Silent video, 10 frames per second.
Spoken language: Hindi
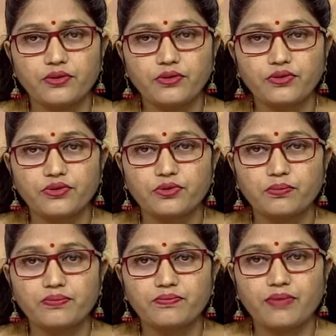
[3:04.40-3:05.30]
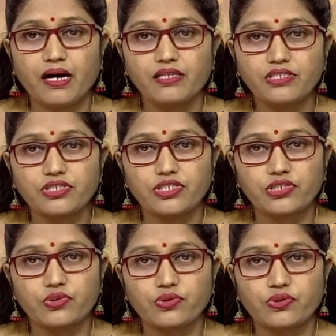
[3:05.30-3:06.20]
हो तो पांच
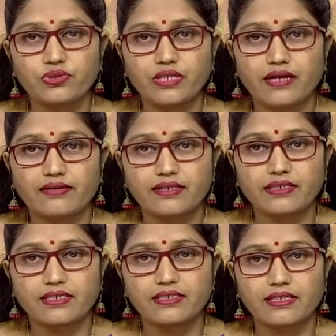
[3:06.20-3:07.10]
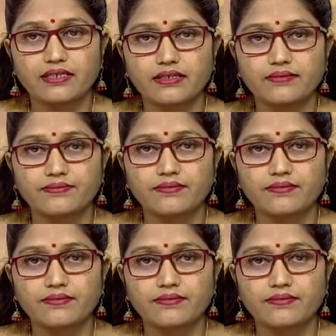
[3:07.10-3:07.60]
चीज़ों को ध्यान रखना चाहिए